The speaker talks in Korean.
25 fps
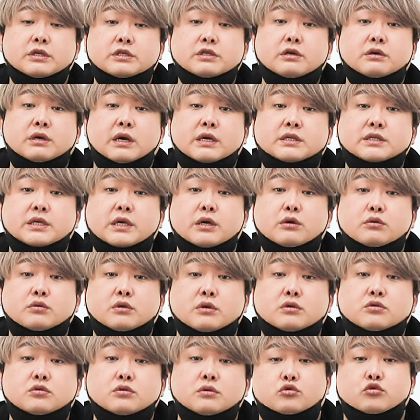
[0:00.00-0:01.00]
이전까지
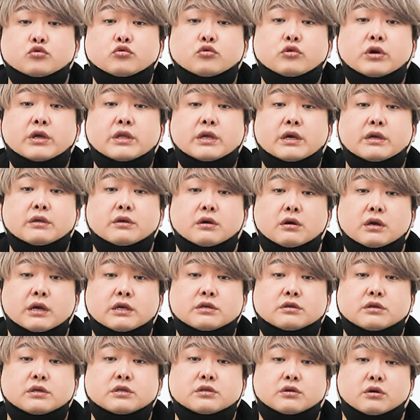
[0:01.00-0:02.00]
해오던 중국에 대한
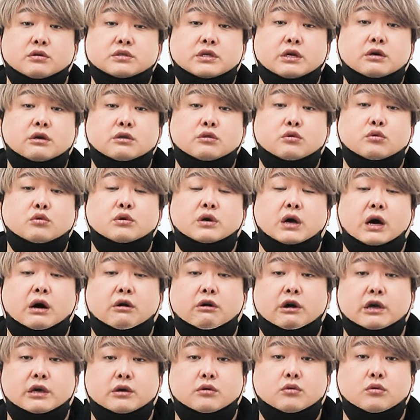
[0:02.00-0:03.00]
연례적인 정찰 활동을
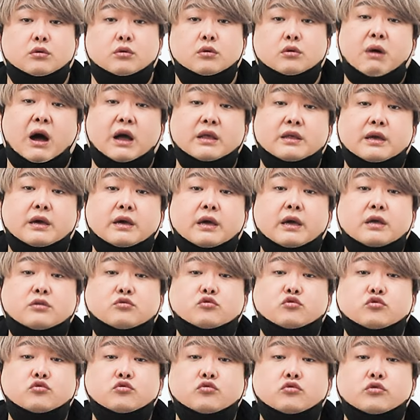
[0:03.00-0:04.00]
강화했고, 만약에
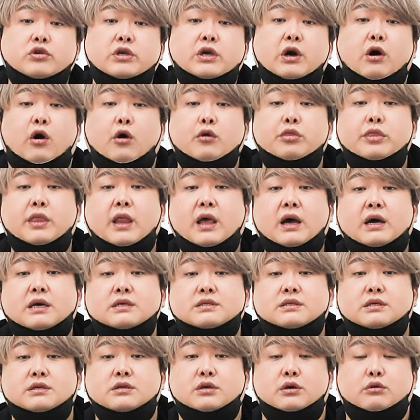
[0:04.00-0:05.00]
중국이
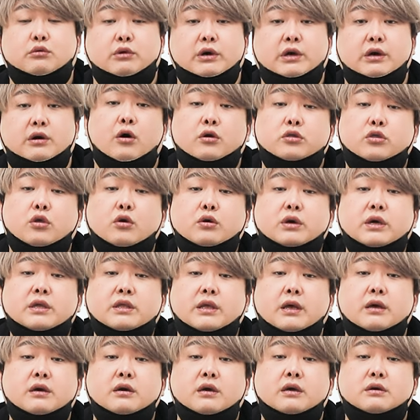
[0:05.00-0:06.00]
엇나갔을 경우에 어떻게
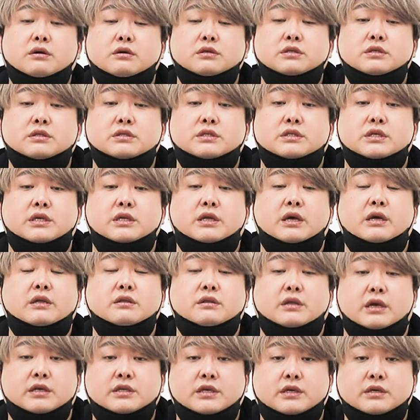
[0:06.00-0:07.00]
대응할 것인지에
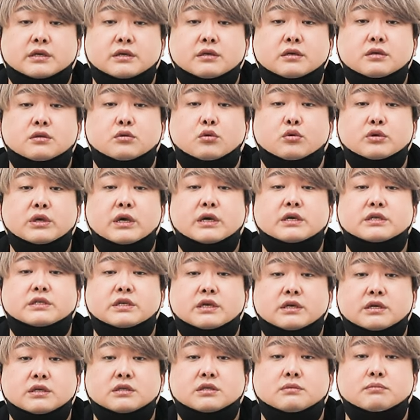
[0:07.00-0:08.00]
대한 대책을 논의하기
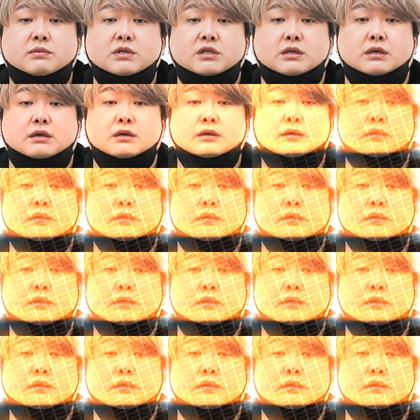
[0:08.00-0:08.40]
시작했습니다.